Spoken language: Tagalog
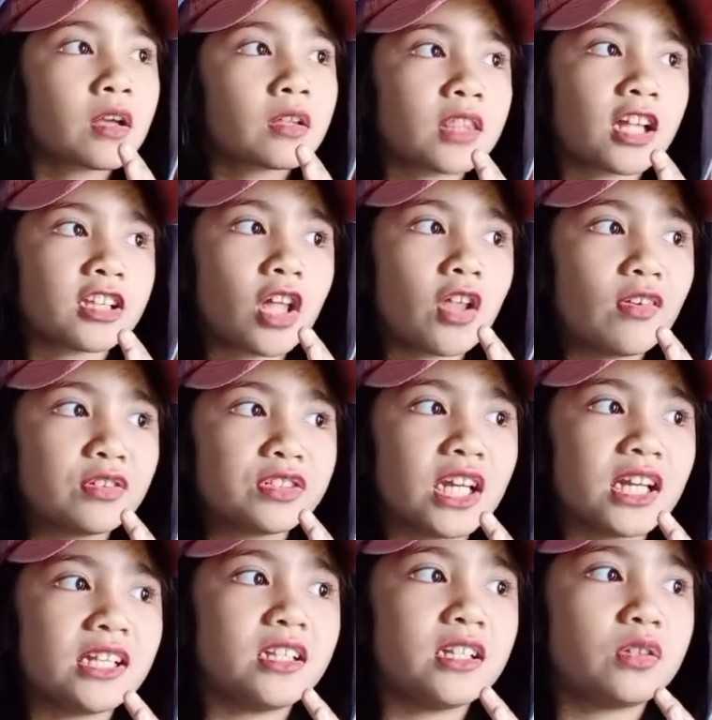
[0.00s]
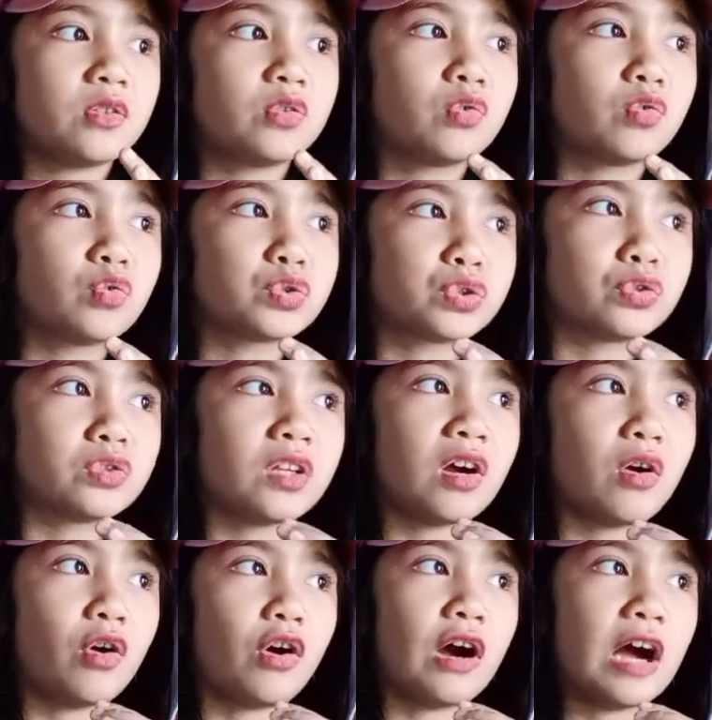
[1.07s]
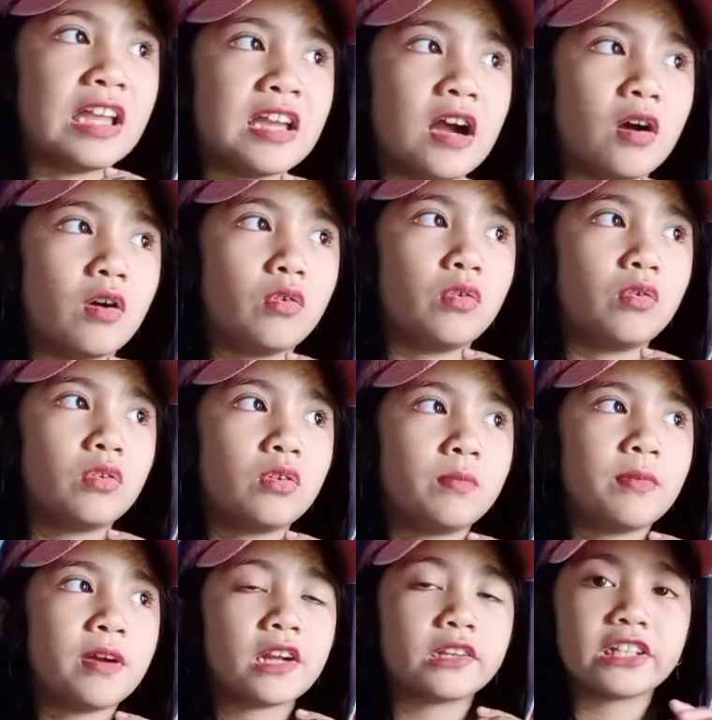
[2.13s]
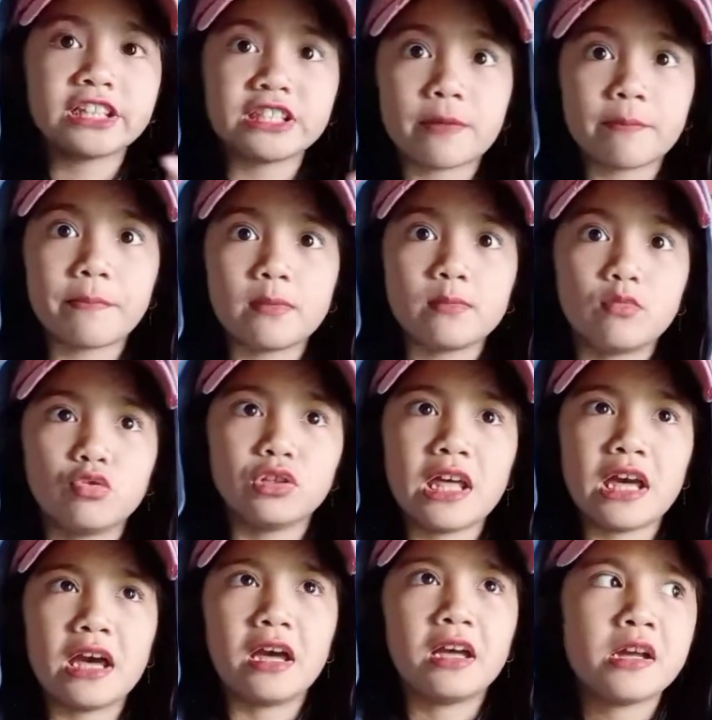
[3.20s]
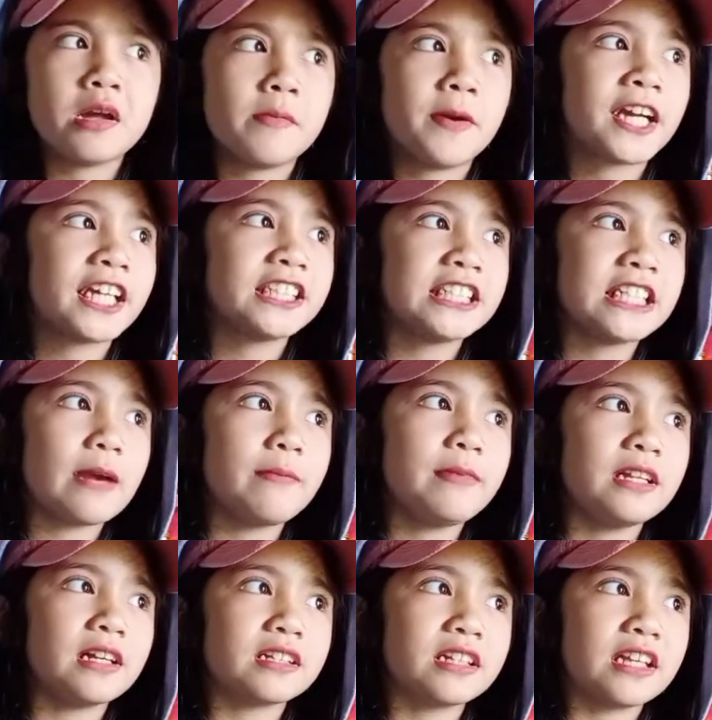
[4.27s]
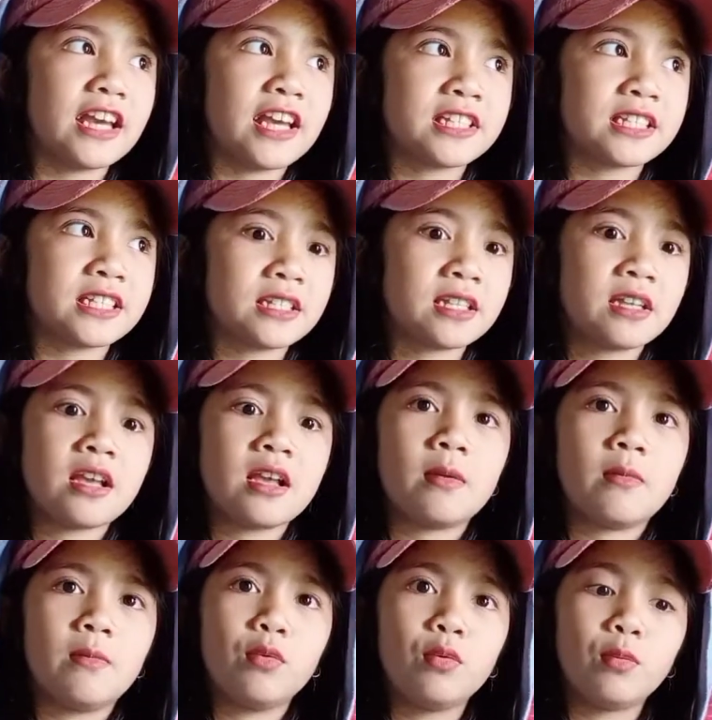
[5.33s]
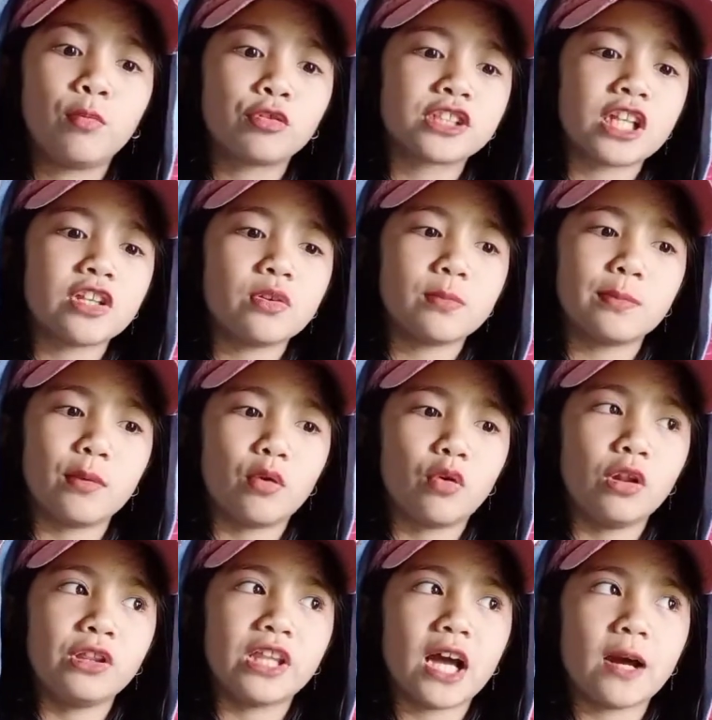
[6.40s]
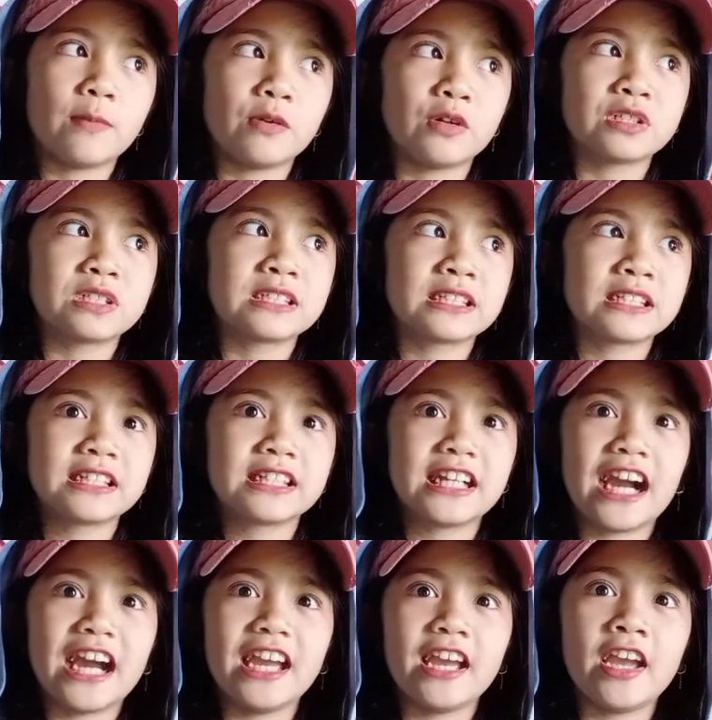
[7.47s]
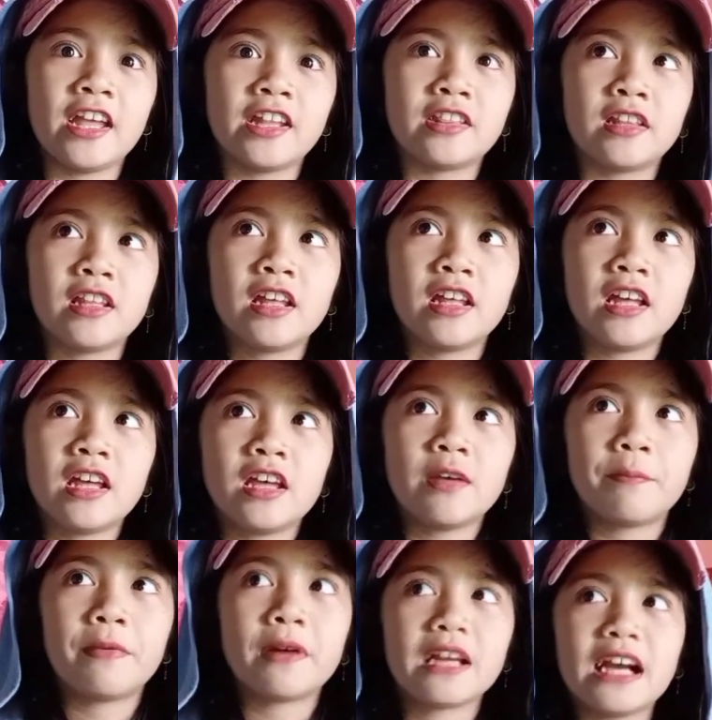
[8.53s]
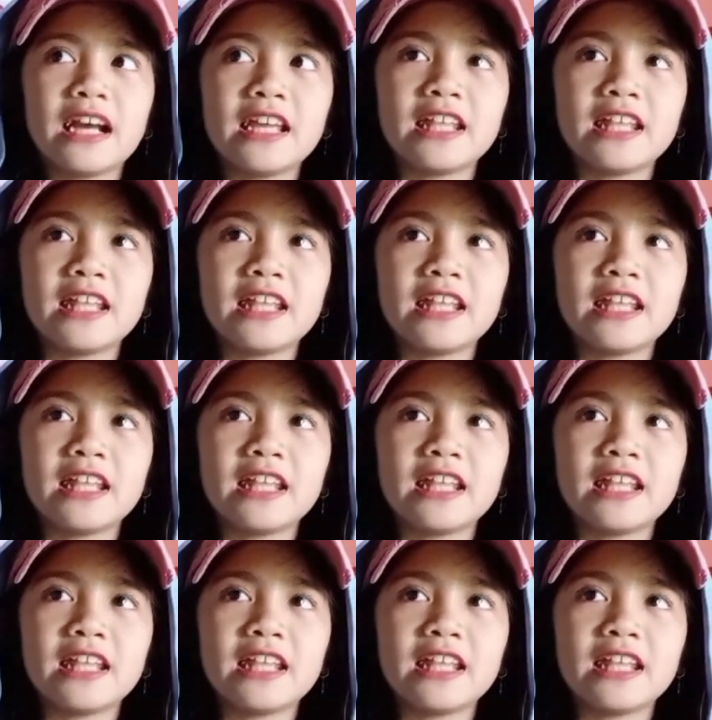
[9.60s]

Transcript: tatanong siya kung gusto niya o ayaw. Pero tatakpan muna. Pagka sinabi niyang yes, bubuksan yung bowl, tapos kahit pagka